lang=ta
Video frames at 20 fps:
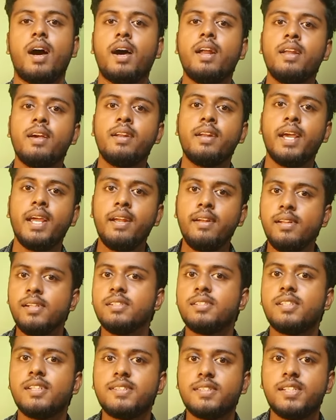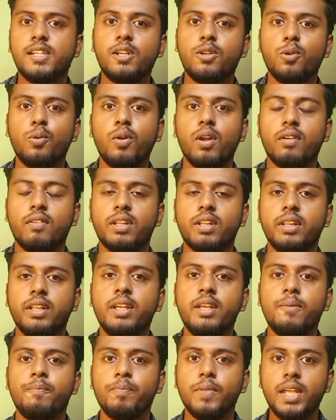ஆனால் நைன்டீன் சிக்ஸ்டி டூவில்
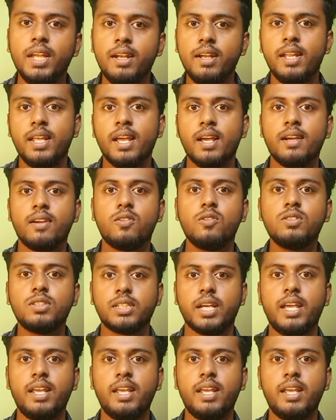வந்து இந்தியாவுக்கும்